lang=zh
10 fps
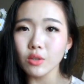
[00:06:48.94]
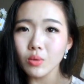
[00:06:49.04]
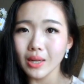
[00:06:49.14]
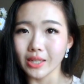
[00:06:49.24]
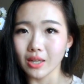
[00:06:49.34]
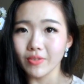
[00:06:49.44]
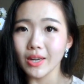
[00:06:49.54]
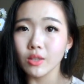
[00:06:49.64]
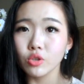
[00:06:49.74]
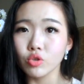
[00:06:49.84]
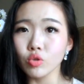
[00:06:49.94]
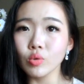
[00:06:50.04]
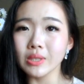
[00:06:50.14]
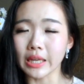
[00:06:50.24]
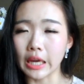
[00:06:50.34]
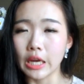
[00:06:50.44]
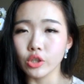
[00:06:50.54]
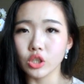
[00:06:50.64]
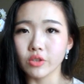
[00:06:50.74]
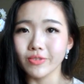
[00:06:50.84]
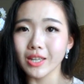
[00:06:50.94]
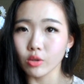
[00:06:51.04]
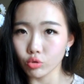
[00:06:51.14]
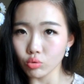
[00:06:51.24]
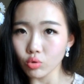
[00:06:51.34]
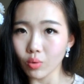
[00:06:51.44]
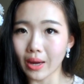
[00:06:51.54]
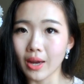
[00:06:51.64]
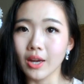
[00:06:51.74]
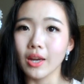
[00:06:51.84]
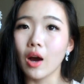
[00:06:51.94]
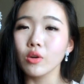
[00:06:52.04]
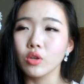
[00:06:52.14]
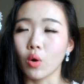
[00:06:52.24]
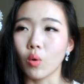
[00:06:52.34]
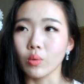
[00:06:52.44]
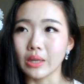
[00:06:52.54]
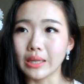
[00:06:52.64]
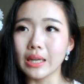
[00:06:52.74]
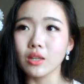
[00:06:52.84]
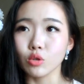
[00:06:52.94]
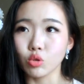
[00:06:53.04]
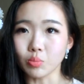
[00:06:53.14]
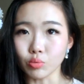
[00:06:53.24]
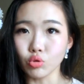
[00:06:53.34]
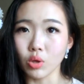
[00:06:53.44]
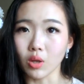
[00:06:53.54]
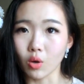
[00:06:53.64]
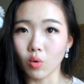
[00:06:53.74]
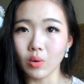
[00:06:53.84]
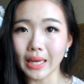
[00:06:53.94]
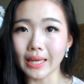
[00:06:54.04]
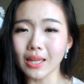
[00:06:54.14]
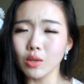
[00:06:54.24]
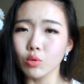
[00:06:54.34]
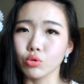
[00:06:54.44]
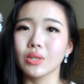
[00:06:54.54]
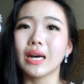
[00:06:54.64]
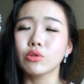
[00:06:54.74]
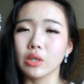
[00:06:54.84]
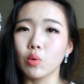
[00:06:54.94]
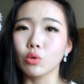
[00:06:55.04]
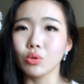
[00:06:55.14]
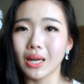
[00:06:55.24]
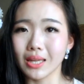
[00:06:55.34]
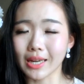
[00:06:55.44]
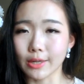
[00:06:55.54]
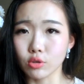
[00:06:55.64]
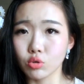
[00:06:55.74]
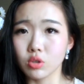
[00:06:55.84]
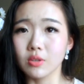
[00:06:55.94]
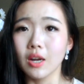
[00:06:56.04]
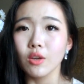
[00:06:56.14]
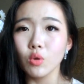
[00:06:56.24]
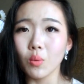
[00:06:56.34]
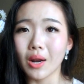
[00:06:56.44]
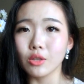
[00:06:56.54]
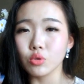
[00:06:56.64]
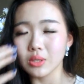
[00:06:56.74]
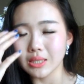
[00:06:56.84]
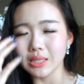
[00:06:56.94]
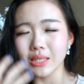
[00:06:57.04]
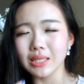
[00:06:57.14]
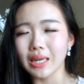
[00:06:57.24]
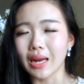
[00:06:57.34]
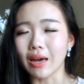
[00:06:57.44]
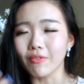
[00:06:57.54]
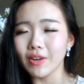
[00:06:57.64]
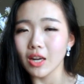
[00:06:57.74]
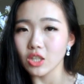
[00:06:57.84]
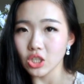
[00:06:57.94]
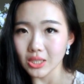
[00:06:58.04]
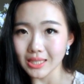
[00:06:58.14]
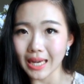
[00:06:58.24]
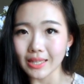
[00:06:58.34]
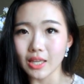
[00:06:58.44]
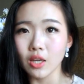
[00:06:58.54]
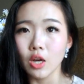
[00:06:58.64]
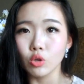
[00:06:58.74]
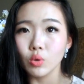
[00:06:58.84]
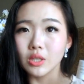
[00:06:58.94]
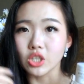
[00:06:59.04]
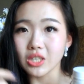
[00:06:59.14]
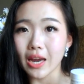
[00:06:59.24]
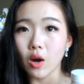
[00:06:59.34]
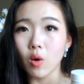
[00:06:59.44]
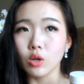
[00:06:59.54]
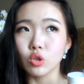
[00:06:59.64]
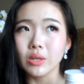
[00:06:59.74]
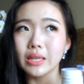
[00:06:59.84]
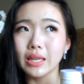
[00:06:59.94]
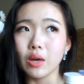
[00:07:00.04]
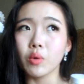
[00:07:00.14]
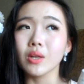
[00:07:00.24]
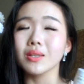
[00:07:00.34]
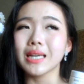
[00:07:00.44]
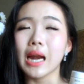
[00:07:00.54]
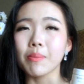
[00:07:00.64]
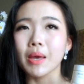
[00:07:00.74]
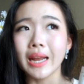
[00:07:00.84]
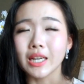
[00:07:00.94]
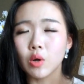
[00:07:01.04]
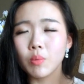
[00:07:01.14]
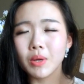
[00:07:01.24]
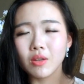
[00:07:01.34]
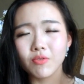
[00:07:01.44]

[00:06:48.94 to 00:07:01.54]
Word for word: 它用到脸上非常 的 soothing 就是非常舒缓，然后有一定的就是补水的功力。但是我觉得它给我最大的感受就是用完了就是清清凉凉，非常适合夏天。如果你晒后了之后，一天回到家里面，脸上会变得